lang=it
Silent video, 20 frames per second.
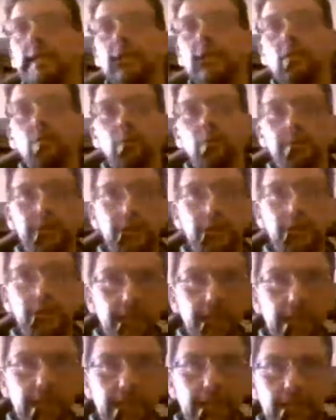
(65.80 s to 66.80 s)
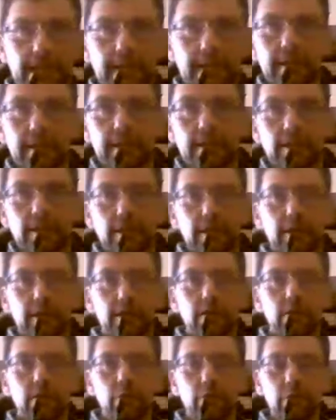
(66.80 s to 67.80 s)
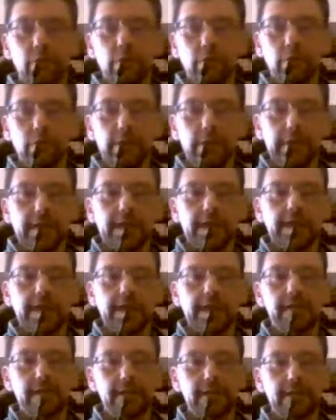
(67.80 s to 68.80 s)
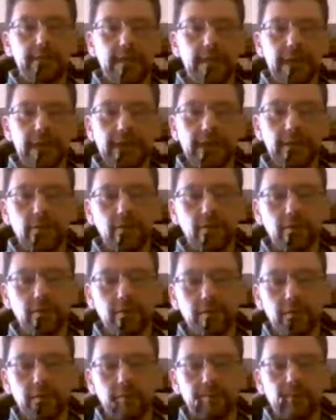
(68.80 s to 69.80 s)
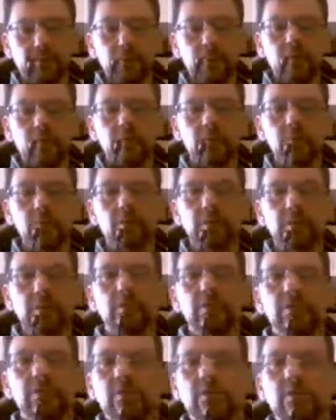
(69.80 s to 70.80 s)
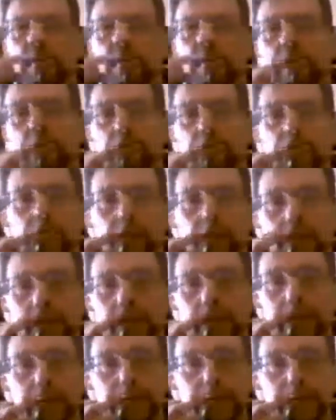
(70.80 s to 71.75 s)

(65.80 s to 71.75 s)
ultime due settimane non ho prodotto nessun radioprogramma in